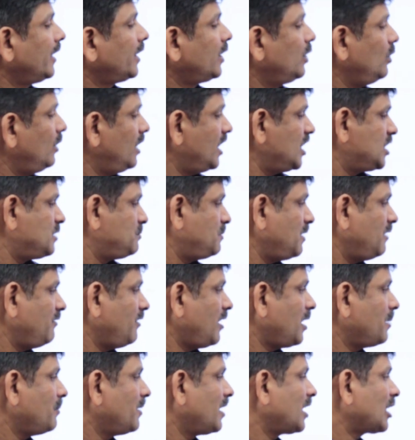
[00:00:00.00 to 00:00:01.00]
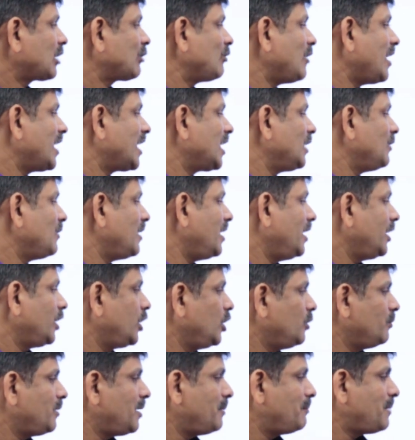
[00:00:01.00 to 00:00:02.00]
క్యూహెచ్పివి అనమాట క్వాడ్రివరెంట్
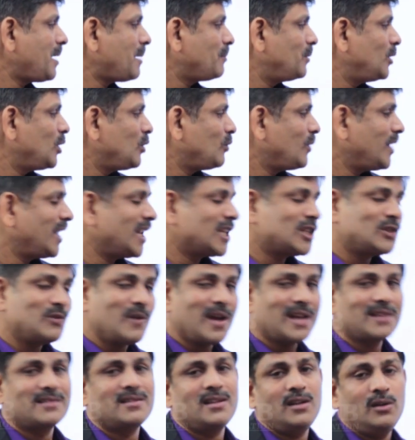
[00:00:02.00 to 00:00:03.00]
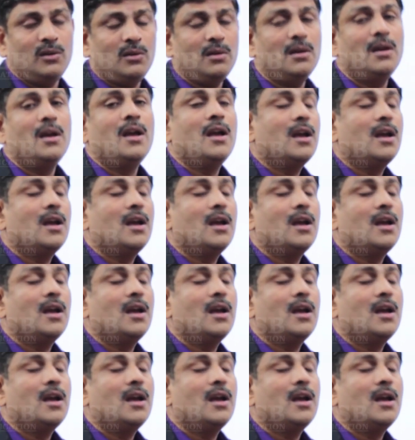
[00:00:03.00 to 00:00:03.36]
హ్యూమన్ ప్యాపిలో వైరస్ వ్యాక్సిన్ను